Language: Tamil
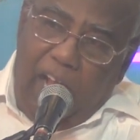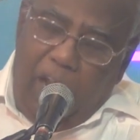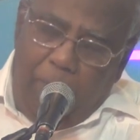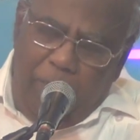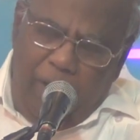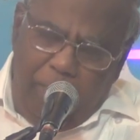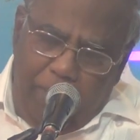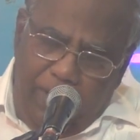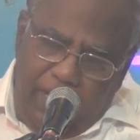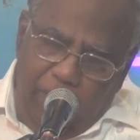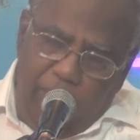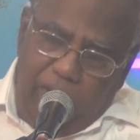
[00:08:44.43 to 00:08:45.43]

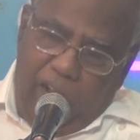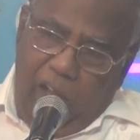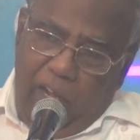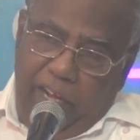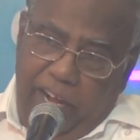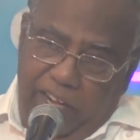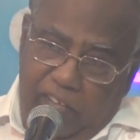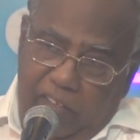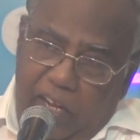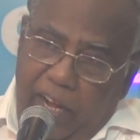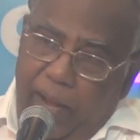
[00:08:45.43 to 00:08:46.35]
அப்படிப்பட்ட ஒரு காலகட்டத்தில்